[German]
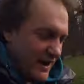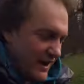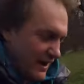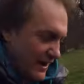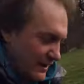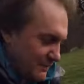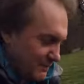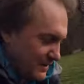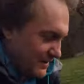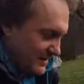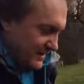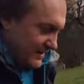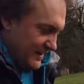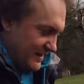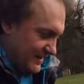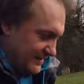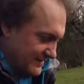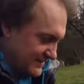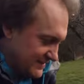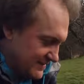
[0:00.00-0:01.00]
wir haben
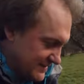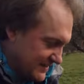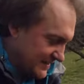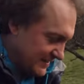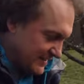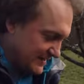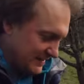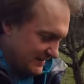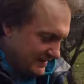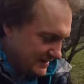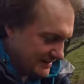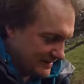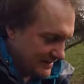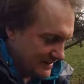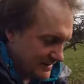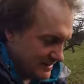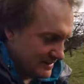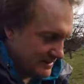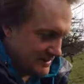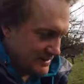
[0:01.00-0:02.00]
jetzt
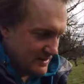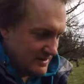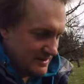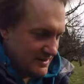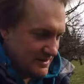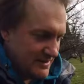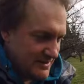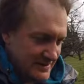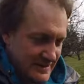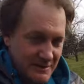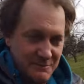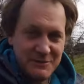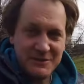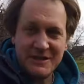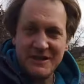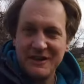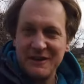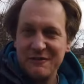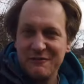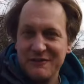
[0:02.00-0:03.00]

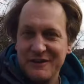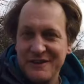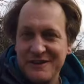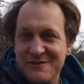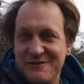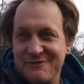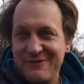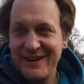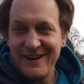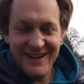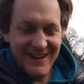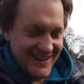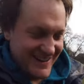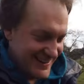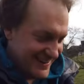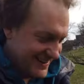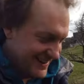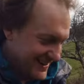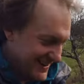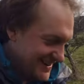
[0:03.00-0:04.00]
Samstag auf jeden Fall.
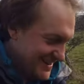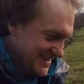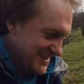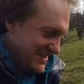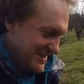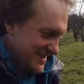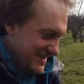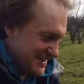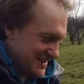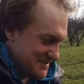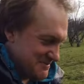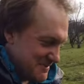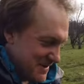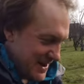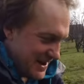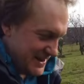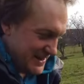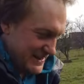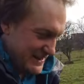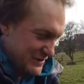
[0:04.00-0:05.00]
Ich
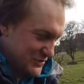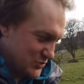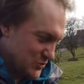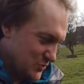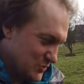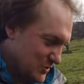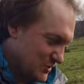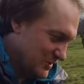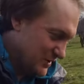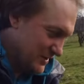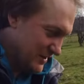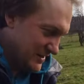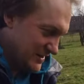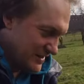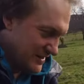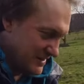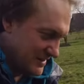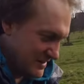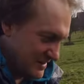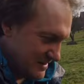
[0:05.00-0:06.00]
meine so,
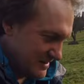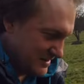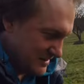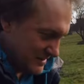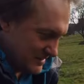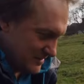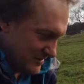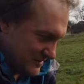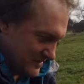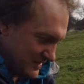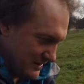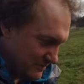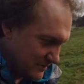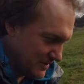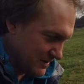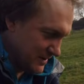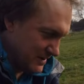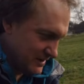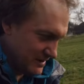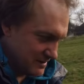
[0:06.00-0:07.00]
was
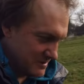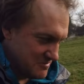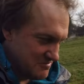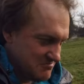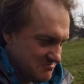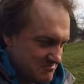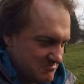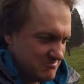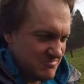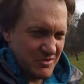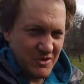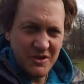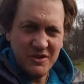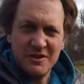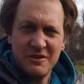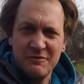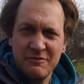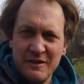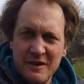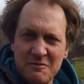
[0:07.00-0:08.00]
haben wir denn?
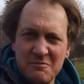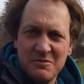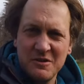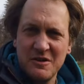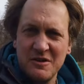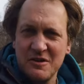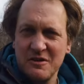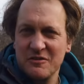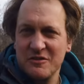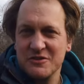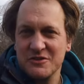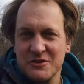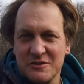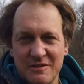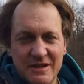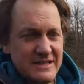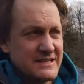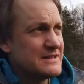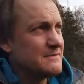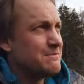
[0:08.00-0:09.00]
9. Februar, irgendwie
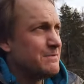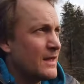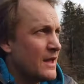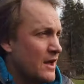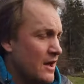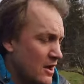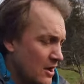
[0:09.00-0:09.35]
sowas.